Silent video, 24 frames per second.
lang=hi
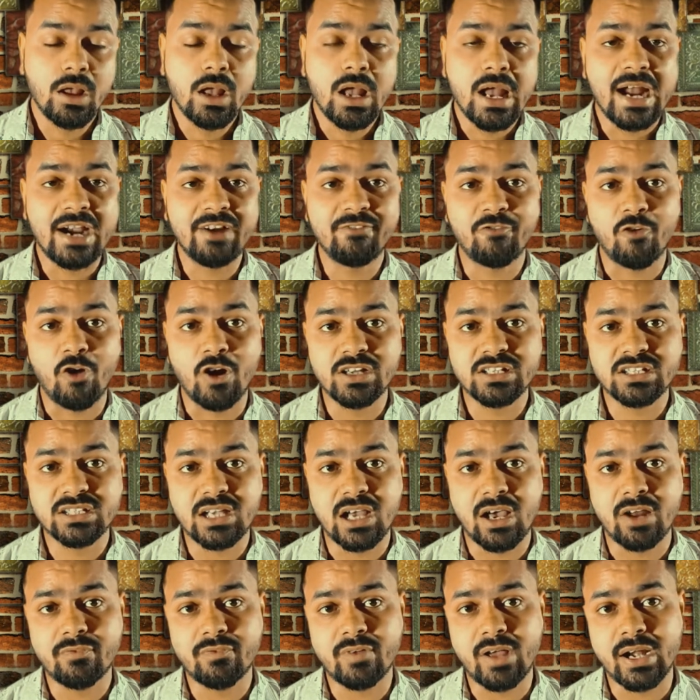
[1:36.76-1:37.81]
एंड फॉन्ट्स
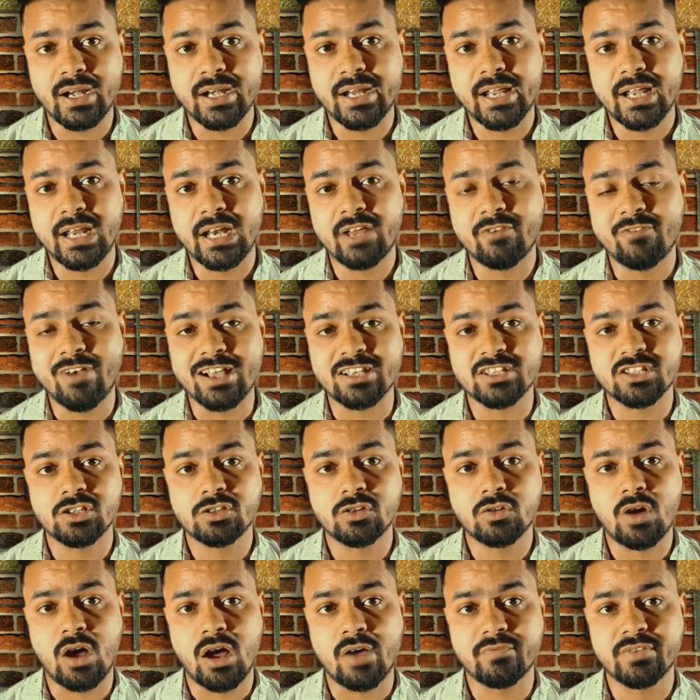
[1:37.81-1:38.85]
कर्व करने के लिए वैसे तो
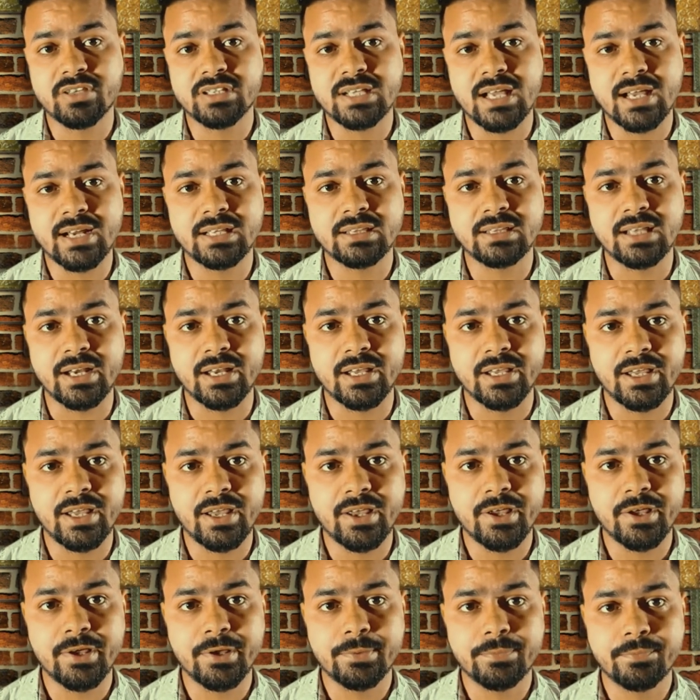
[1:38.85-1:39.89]
काफ़ी सारे तरीके
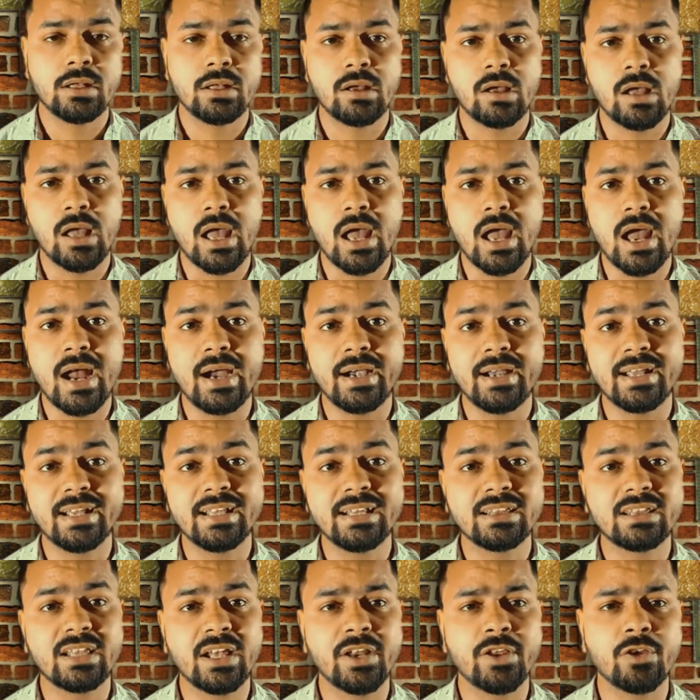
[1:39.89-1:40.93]
हैं एंड
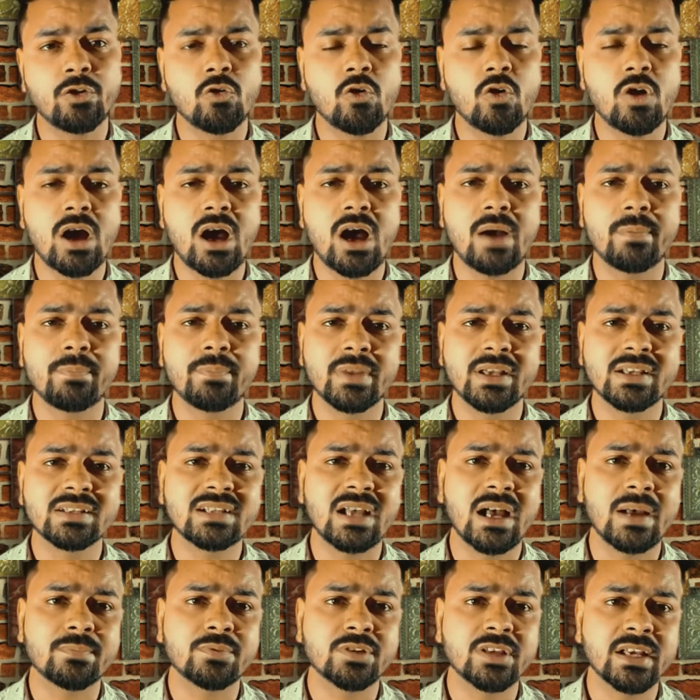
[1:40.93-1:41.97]
इन तरीकों का अपने
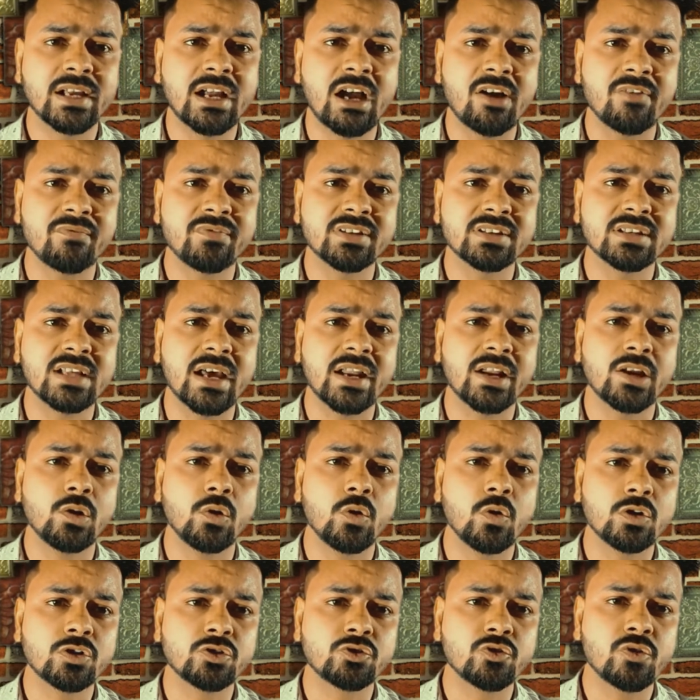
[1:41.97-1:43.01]
हिसाब से काफ़ी सारे
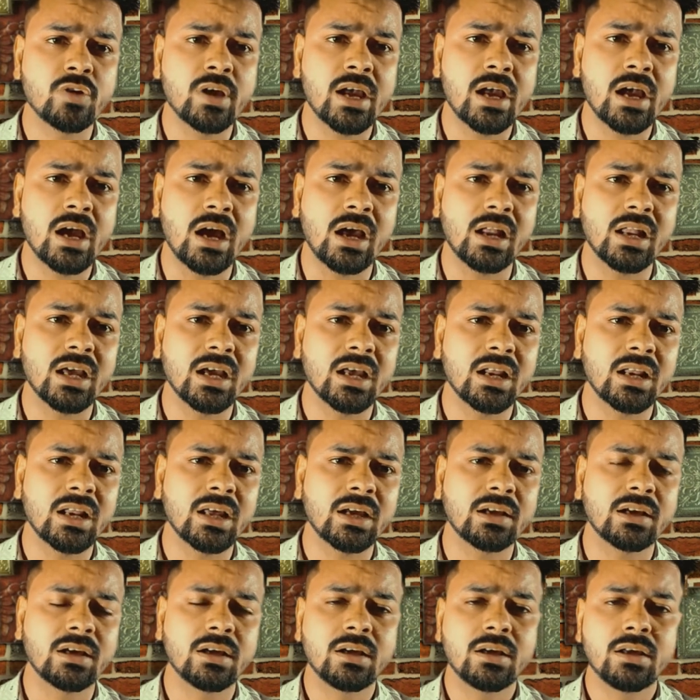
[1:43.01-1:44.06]
लोग जो है अलग
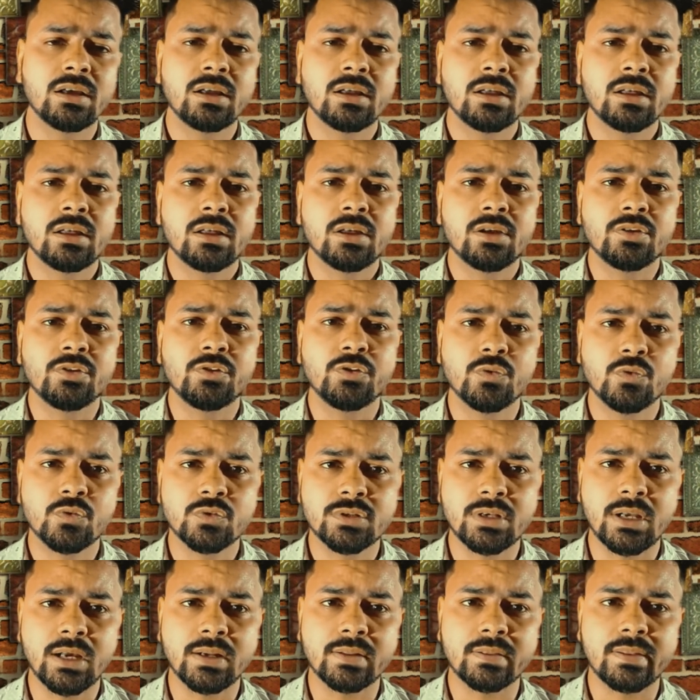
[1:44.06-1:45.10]
अलग
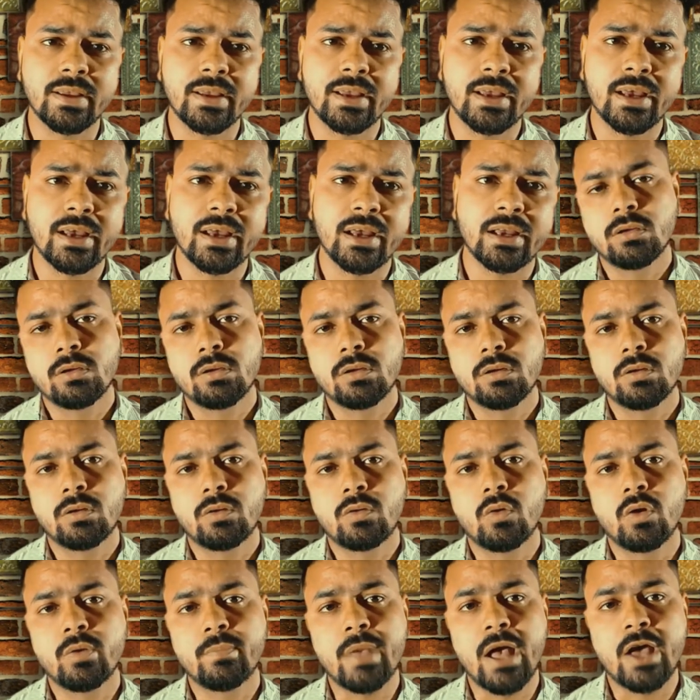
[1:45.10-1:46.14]
यूज़ करते हैं
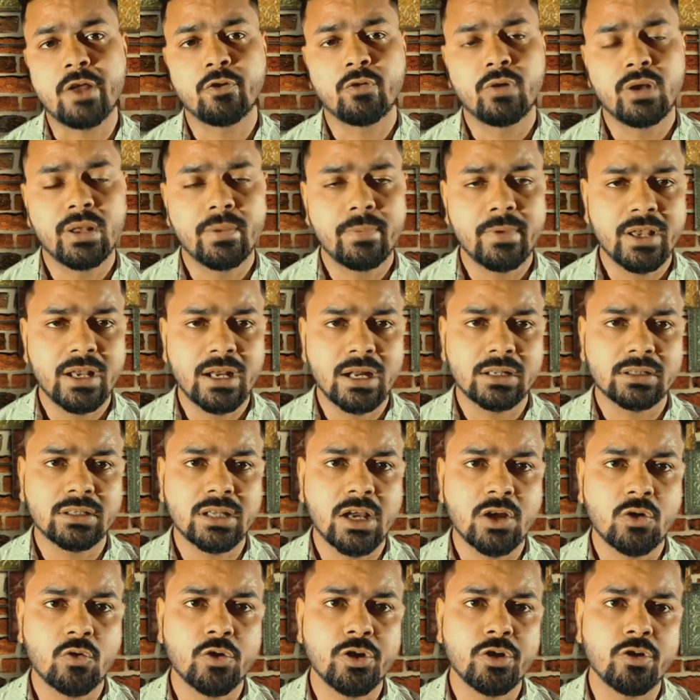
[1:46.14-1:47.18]
कोई मैनुअली भी करता
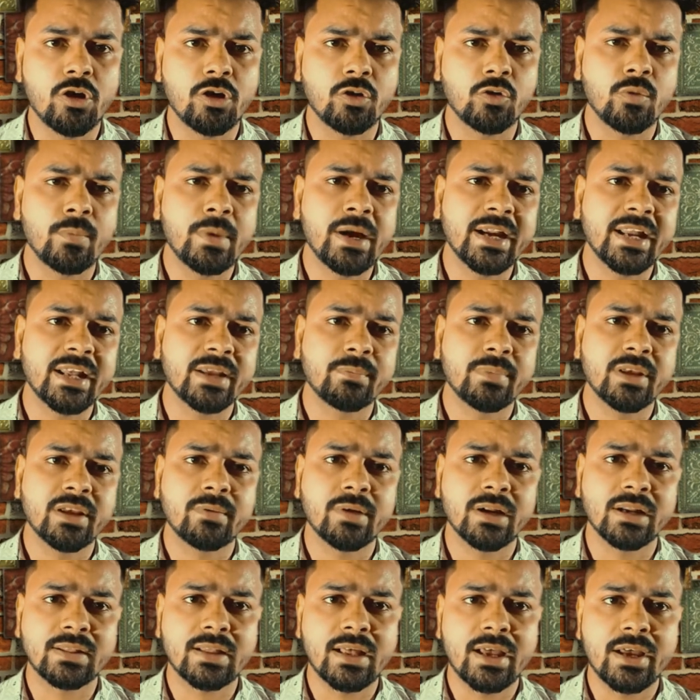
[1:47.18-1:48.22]
है कोई ऑटोमेटिक भी
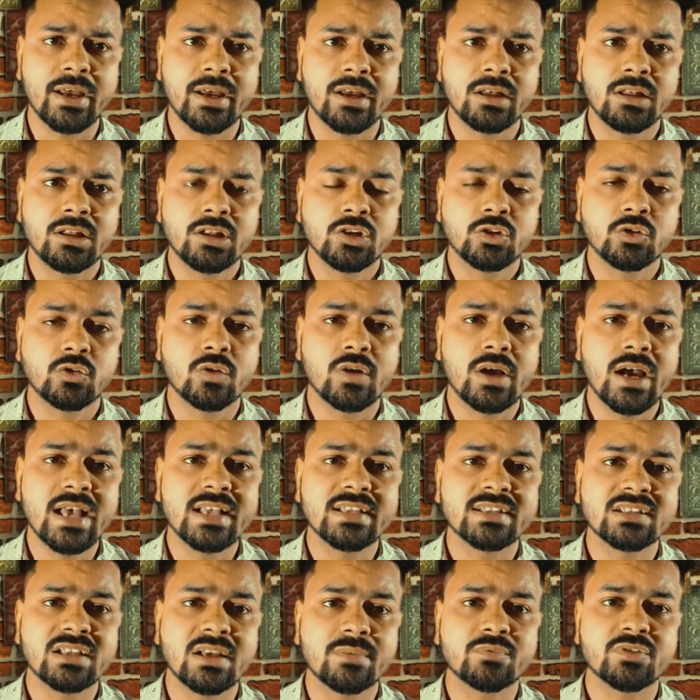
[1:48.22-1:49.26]
करता है तो
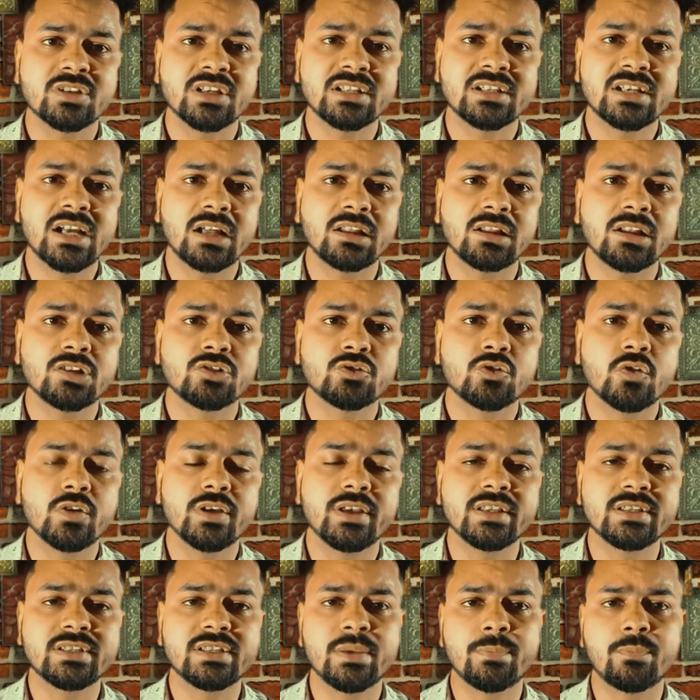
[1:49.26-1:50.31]
गाइज सबसे ज़्यादा जो
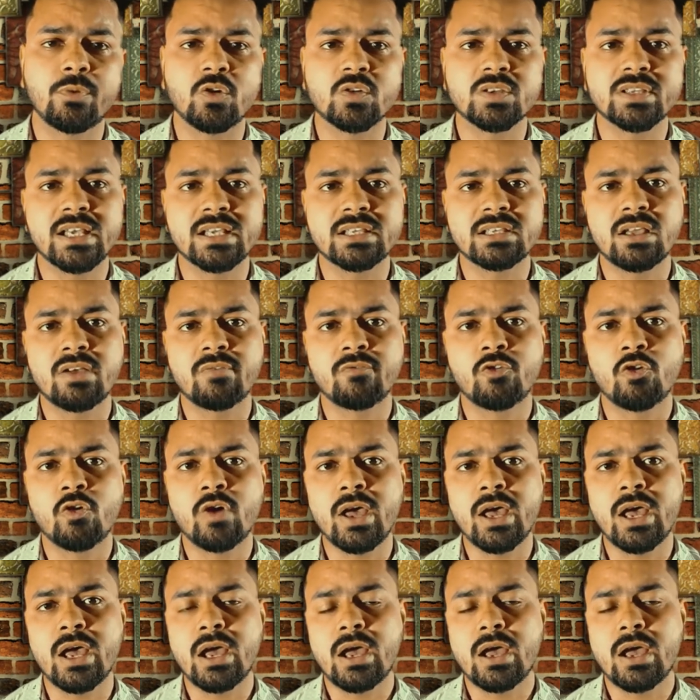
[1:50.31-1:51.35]
इजी प्रोसेस है वो है